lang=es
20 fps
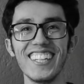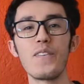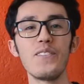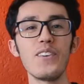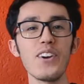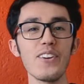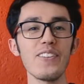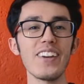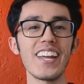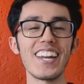
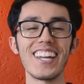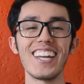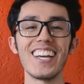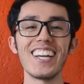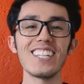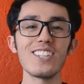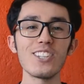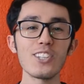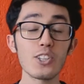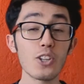Muy bien,
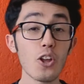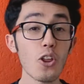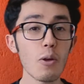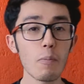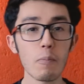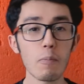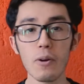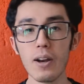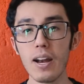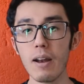eso es
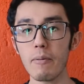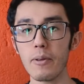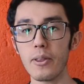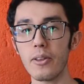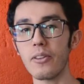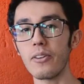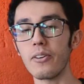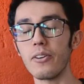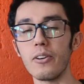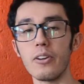todo por el
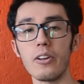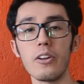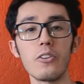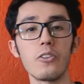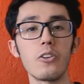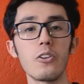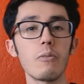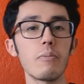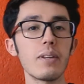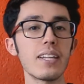video de hoy.
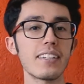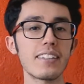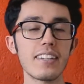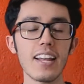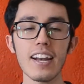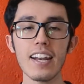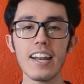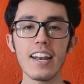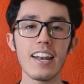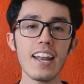No olvides
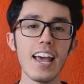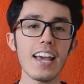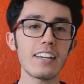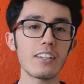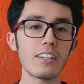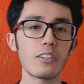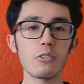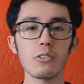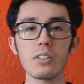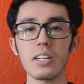darle
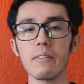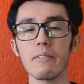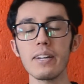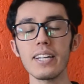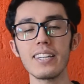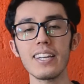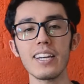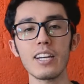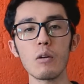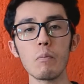like,
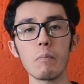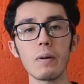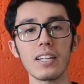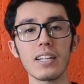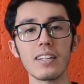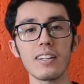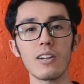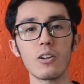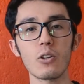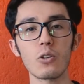suscribirte y
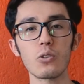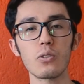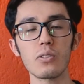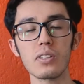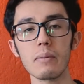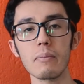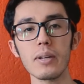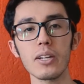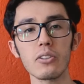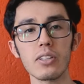compartirlo con
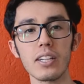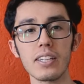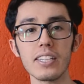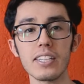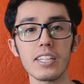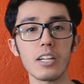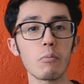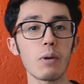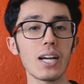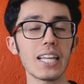tus amigos,
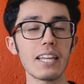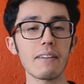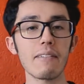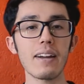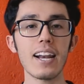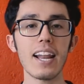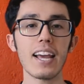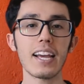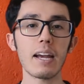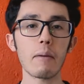así como
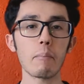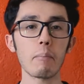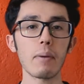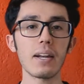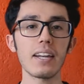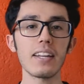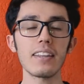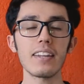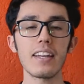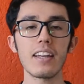activar la
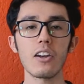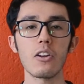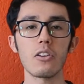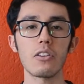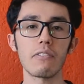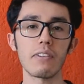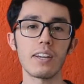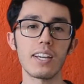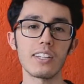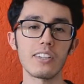campanita de
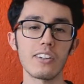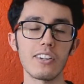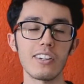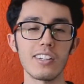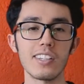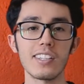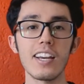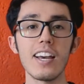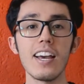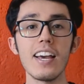
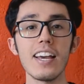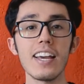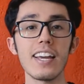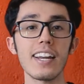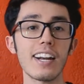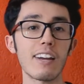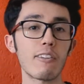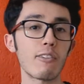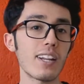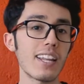notificaciones. Y
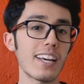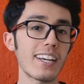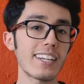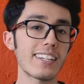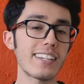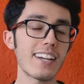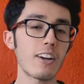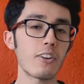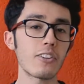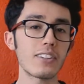recuerda que
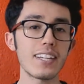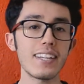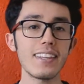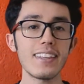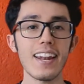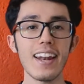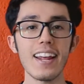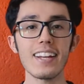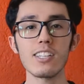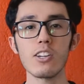si algo te
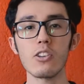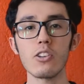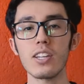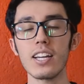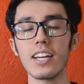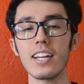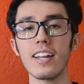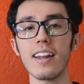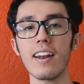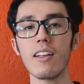interesa o te
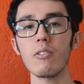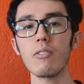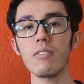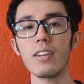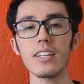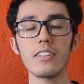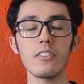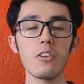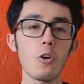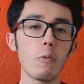genera
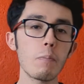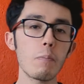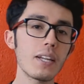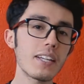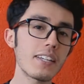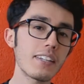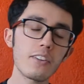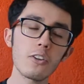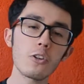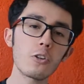dudas, no lo
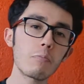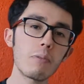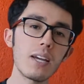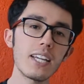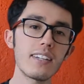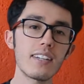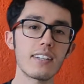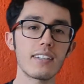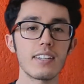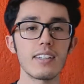pienses dos
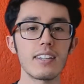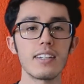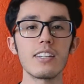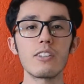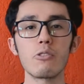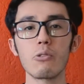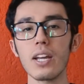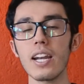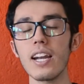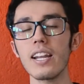veces y
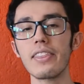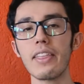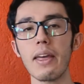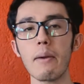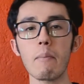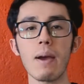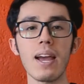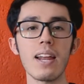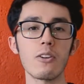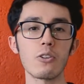sugiere el
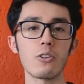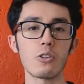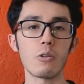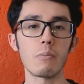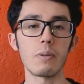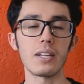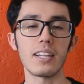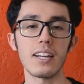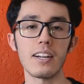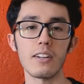tema en los
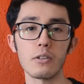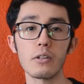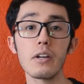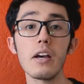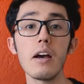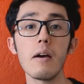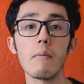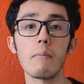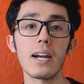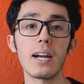comentarios,
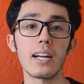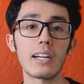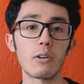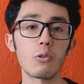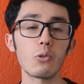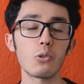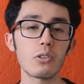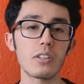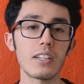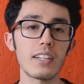para que
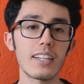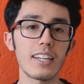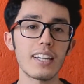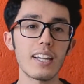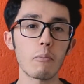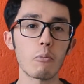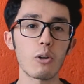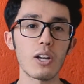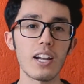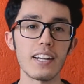juntos
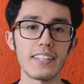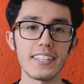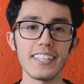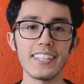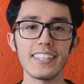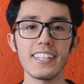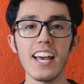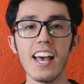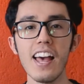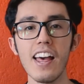entendamos la
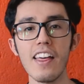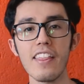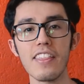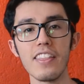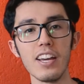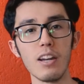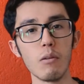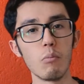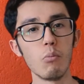ciencia del